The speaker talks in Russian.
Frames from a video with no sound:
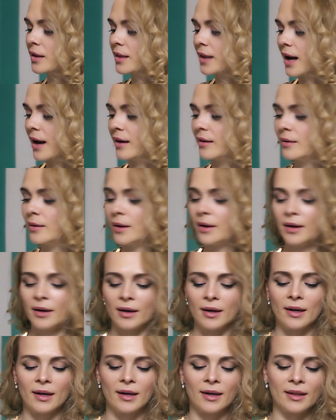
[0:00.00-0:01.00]
Так,
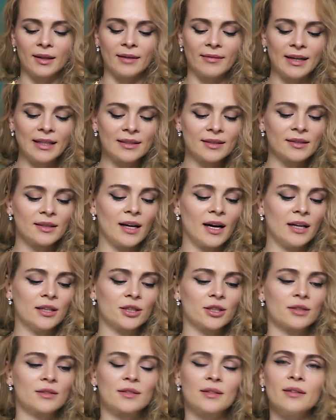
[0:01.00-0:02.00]
а, давайте
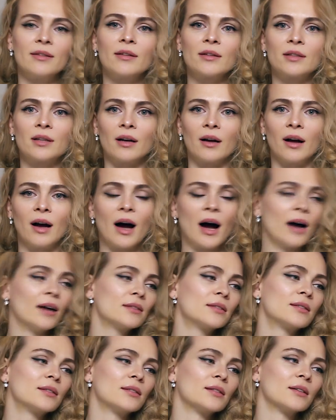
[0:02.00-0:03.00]
дальше. Сыворотка
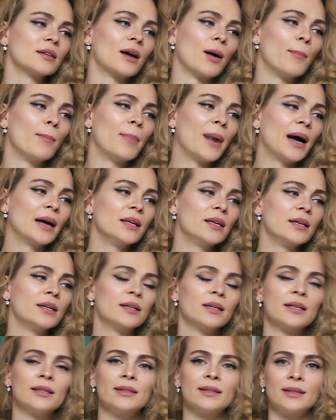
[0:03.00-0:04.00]
от э, компании
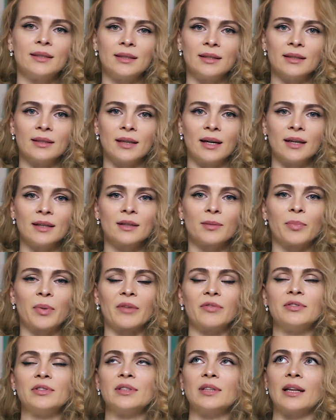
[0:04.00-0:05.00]
Кристина. Это
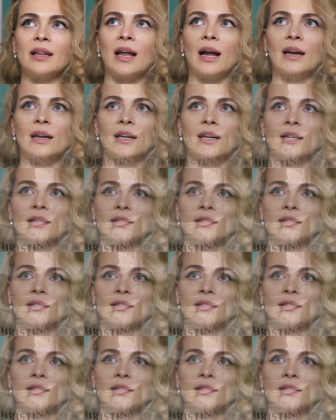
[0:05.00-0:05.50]
профессиональная